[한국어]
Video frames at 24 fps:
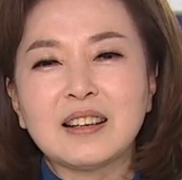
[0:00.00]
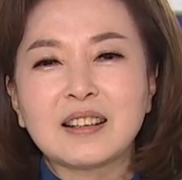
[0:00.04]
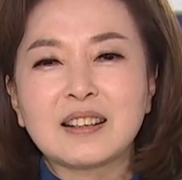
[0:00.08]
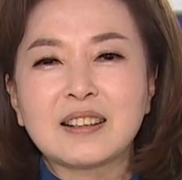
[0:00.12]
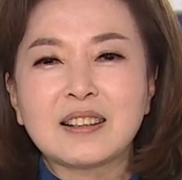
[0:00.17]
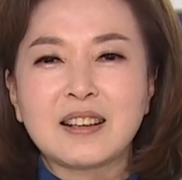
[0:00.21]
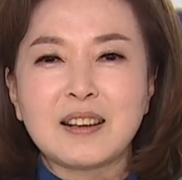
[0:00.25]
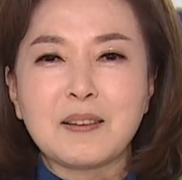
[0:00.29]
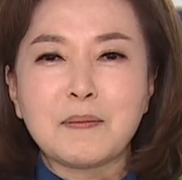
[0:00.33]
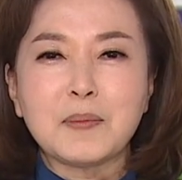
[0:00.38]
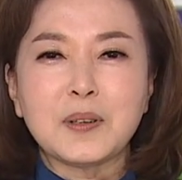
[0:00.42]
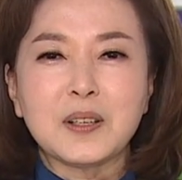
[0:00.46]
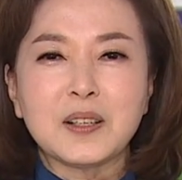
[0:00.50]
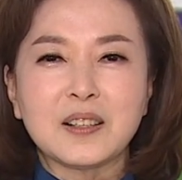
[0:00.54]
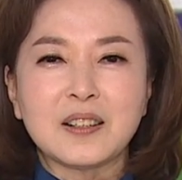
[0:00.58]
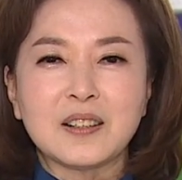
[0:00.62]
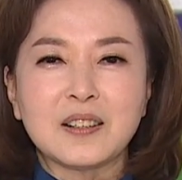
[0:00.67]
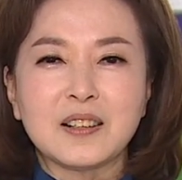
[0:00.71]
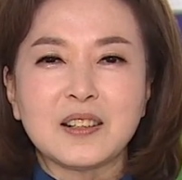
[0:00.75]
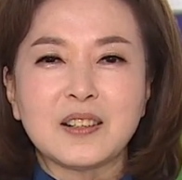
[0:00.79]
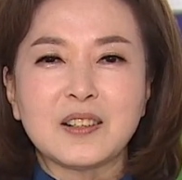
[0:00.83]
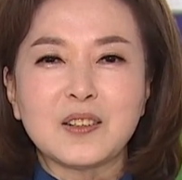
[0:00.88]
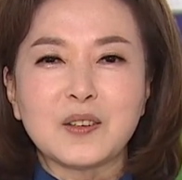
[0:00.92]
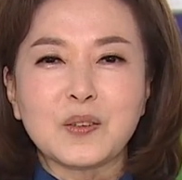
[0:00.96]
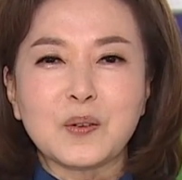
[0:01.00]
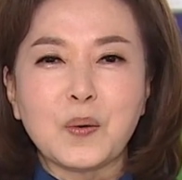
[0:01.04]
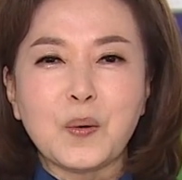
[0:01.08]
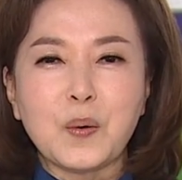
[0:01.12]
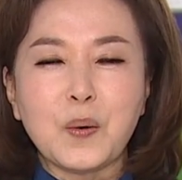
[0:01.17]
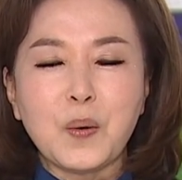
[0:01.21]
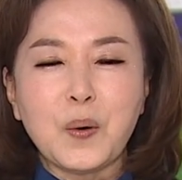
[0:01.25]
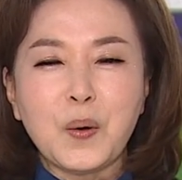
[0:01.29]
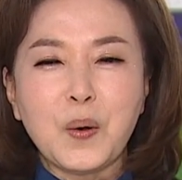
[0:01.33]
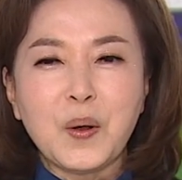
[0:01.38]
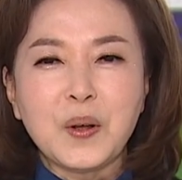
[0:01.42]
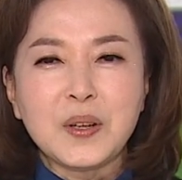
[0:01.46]
그림을
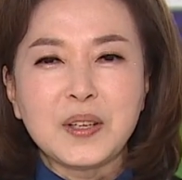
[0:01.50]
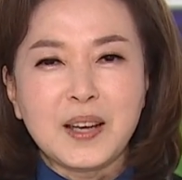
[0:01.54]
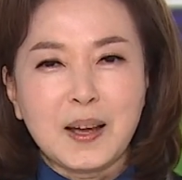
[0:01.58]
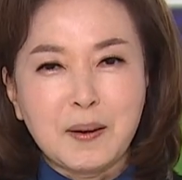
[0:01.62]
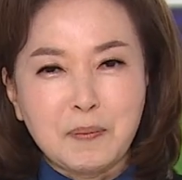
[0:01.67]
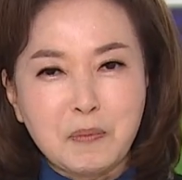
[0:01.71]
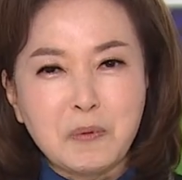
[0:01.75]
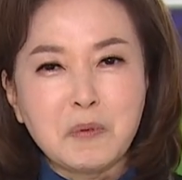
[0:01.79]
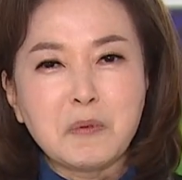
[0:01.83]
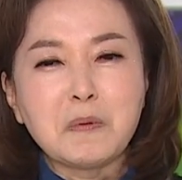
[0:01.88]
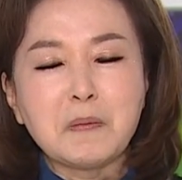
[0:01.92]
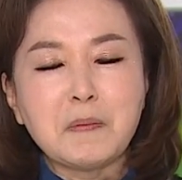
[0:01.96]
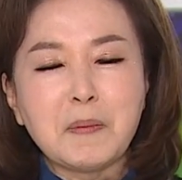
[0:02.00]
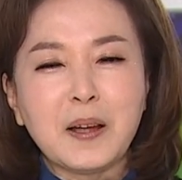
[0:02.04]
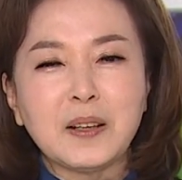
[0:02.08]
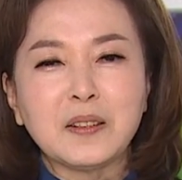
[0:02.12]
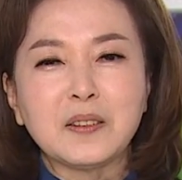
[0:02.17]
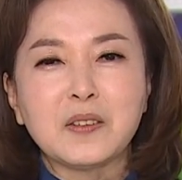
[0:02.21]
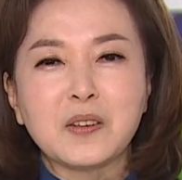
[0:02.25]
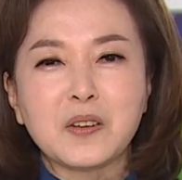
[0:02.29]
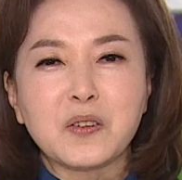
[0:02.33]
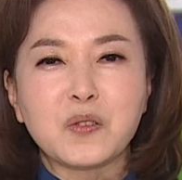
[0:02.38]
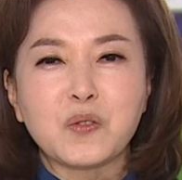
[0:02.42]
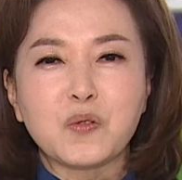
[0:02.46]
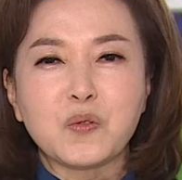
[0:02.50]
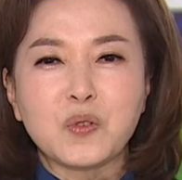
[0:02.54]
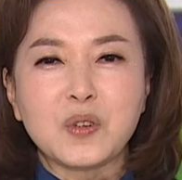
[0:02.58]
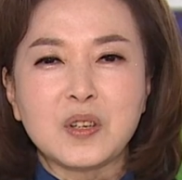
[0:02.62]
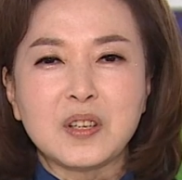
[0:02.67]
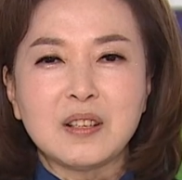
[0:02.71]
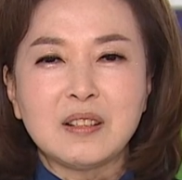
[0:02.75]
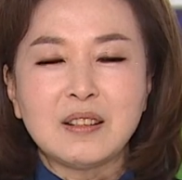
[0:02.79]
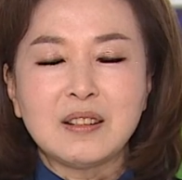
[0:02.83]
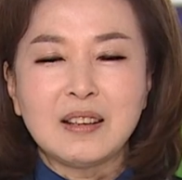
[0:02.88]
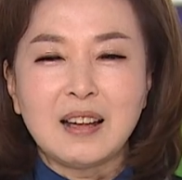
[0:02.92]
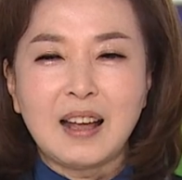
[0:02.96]
그리시고 작품을 만들어
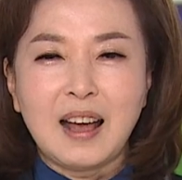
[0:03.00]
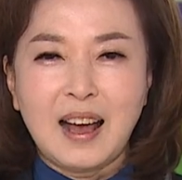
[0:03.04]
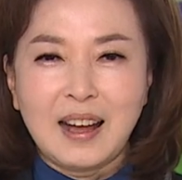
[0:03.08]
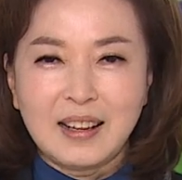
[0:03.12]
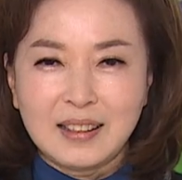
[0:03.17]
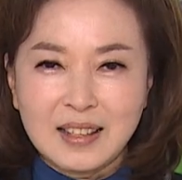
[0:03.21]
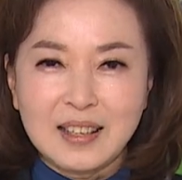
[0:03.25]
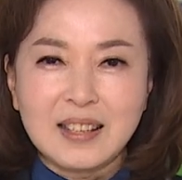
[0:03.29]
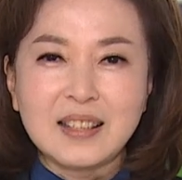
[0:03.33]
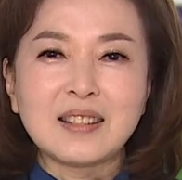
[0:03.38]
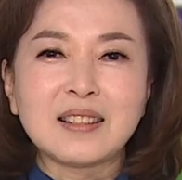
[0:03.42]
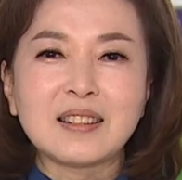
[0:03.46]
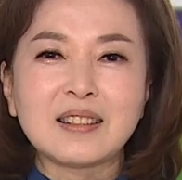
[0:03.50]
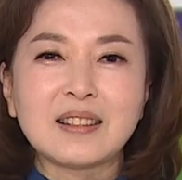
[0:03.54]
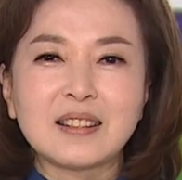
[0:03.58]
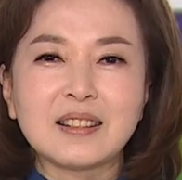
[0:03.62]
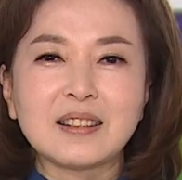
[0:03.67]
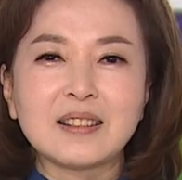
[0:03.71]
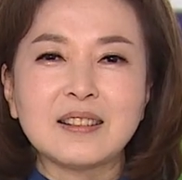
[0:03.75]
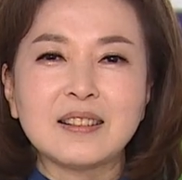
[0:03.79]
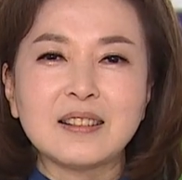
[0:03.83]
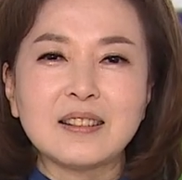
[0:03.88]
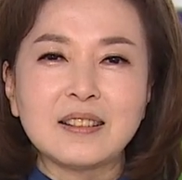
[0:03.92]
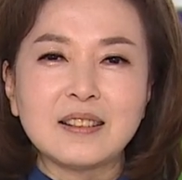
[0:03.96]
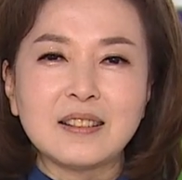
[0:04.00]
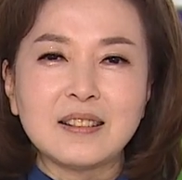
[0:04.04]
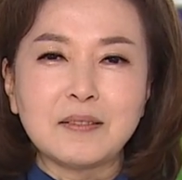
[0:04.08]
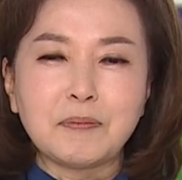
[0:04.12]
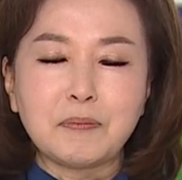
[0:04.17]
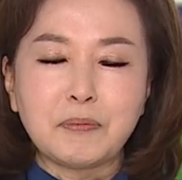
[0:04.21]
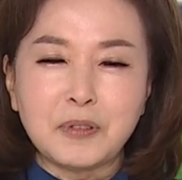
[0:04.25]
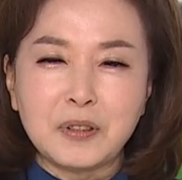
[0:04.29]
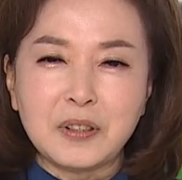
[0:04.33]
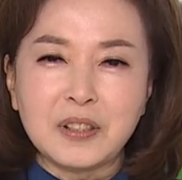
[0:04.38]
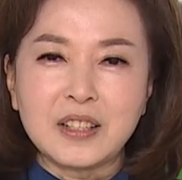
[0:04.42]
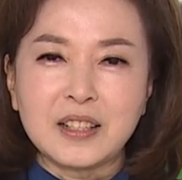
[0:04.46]
주신 아티스트들
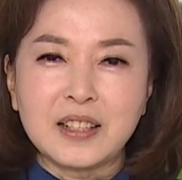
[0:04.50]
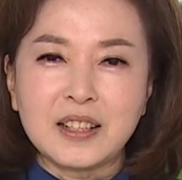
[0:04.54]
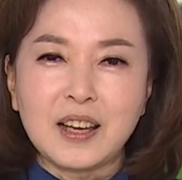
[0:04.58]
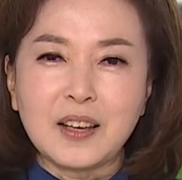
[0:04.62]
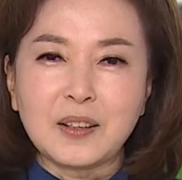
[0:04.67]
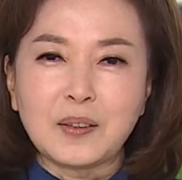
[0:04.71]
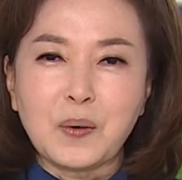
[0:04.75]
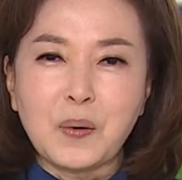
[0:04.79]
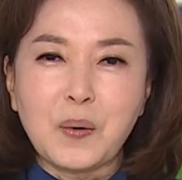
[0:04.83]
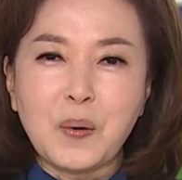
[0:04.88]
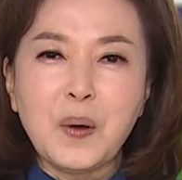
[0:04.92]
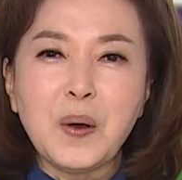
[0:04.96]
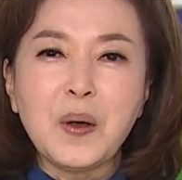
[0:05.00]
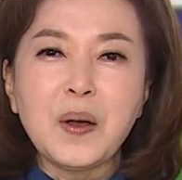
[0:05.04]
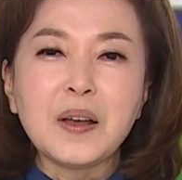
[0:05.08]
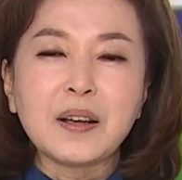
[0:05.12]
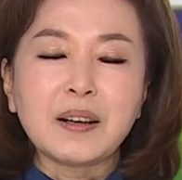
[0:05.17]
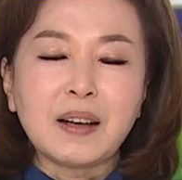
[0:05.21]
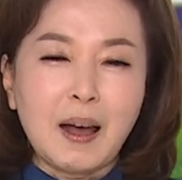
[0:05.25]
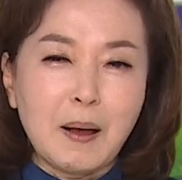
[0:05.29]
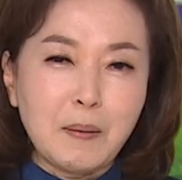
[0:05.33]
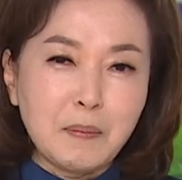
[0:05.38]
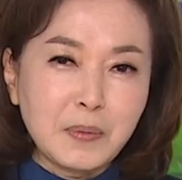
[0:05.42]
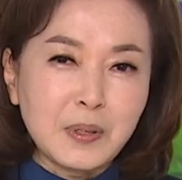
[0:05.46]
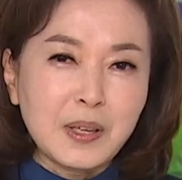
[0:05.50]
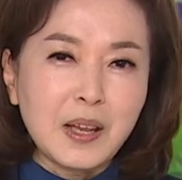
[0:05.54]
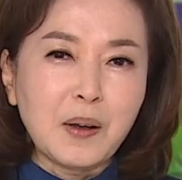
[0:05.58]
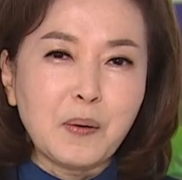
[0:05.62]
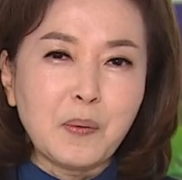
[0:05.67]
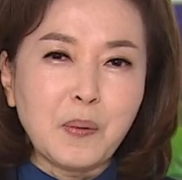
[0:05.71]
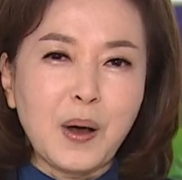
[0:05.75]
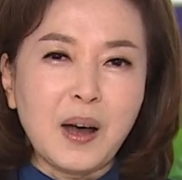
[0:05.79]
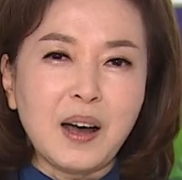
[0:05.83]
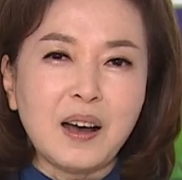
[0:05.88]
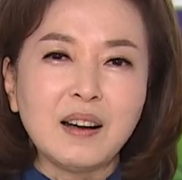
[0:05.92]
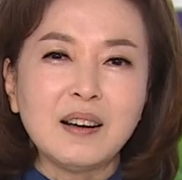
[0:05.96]
분들께도
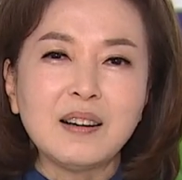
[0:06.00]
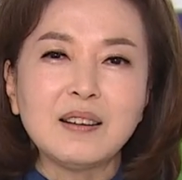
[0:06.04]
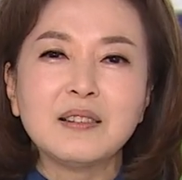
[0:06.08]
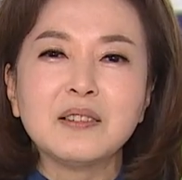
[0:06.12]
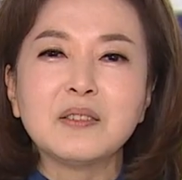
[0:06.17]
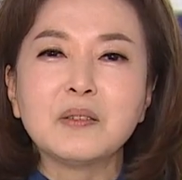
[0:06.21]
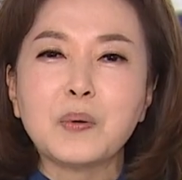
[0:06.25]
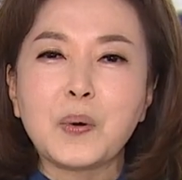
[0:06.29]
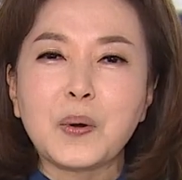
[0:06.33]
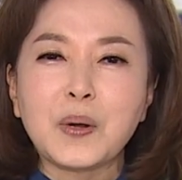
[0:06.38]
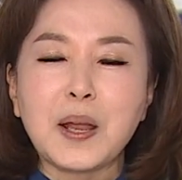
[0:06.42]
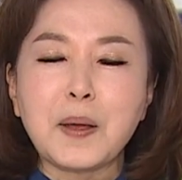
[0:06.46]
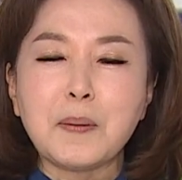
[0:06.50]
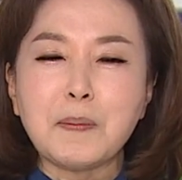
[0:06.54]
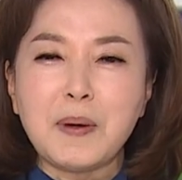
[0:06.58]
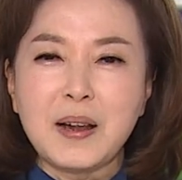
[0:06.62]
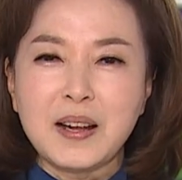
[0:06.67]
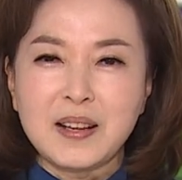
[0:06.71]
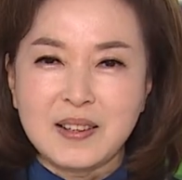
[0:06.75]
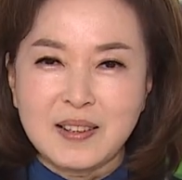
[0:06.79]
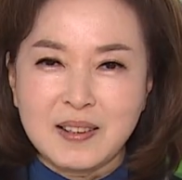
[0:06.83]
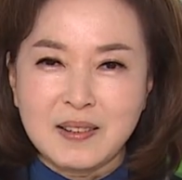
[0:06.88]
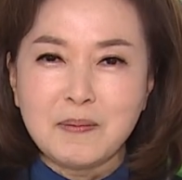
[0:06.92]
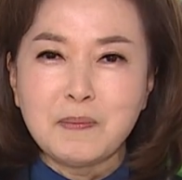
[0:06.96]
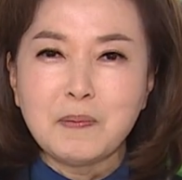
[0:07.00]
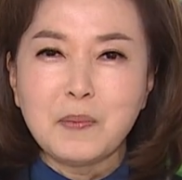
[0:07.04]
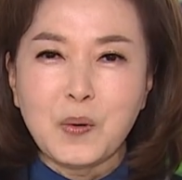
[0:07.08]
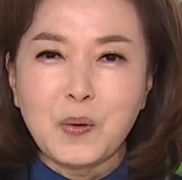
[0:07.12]
감사와 응원의 말씀